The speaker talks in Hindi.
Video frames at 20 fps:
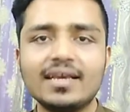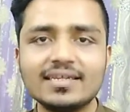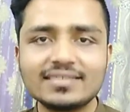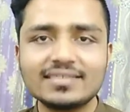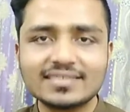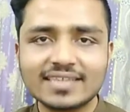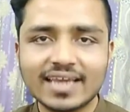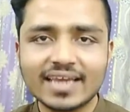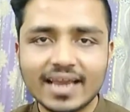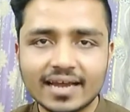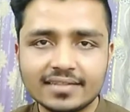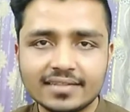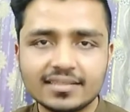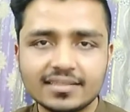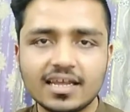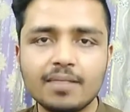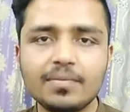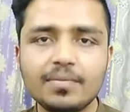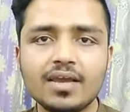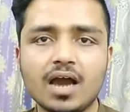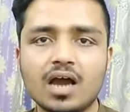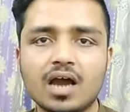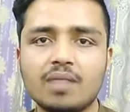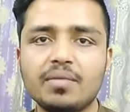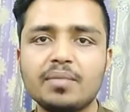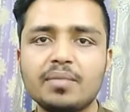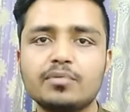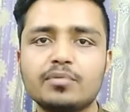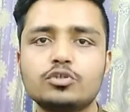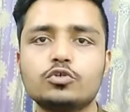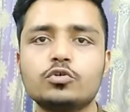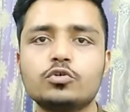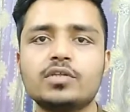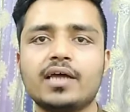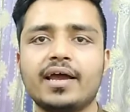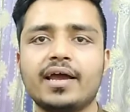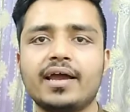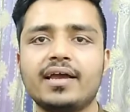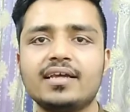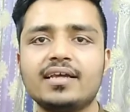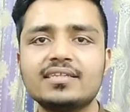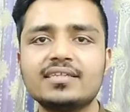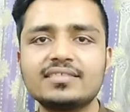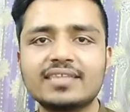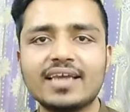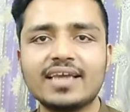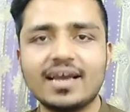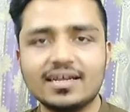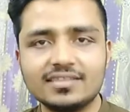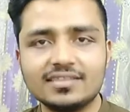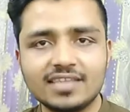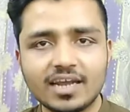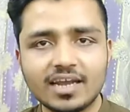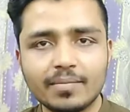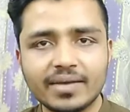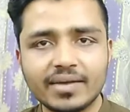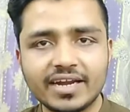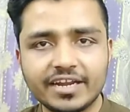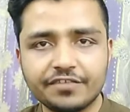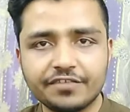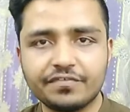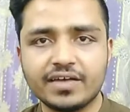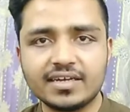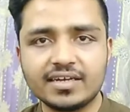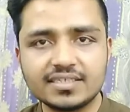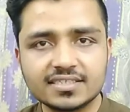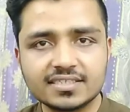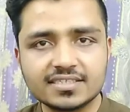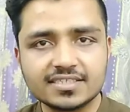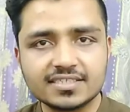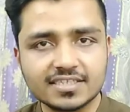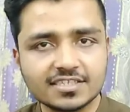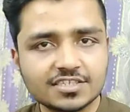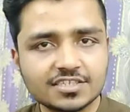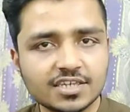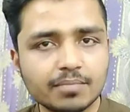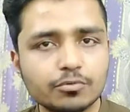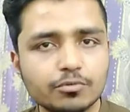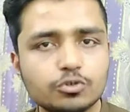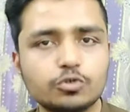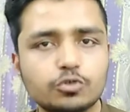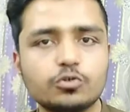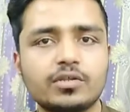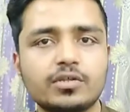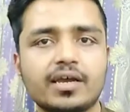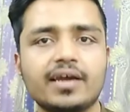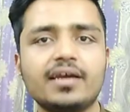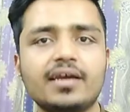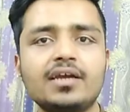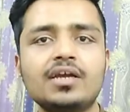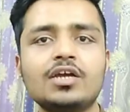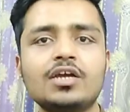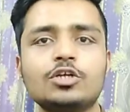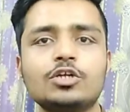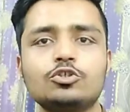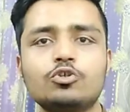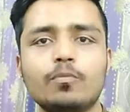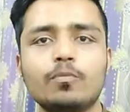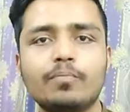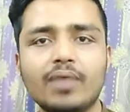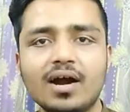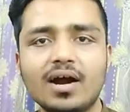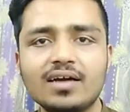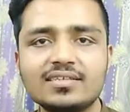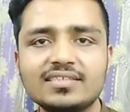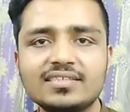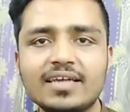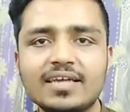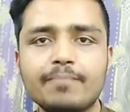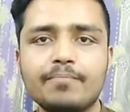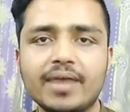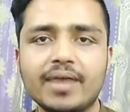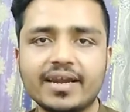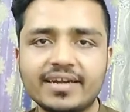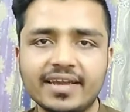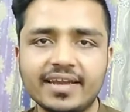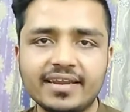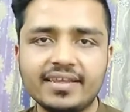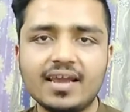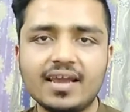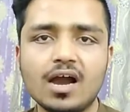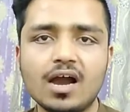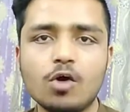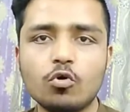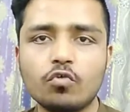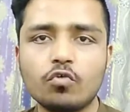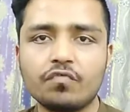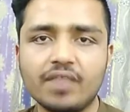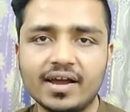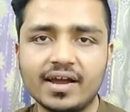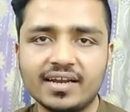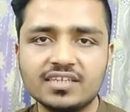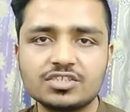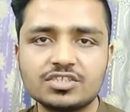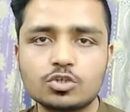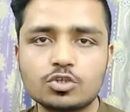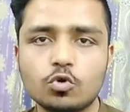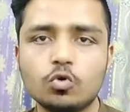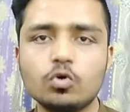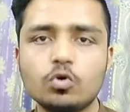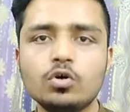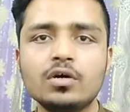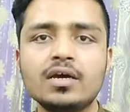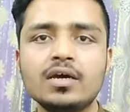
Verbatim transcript: इसके अंदर भी आर्मी मौजूद है इसके अंदर भी डिफेंस सिस्टम मौजूद है जो बाहर से बैक्टीरिया और वायरस को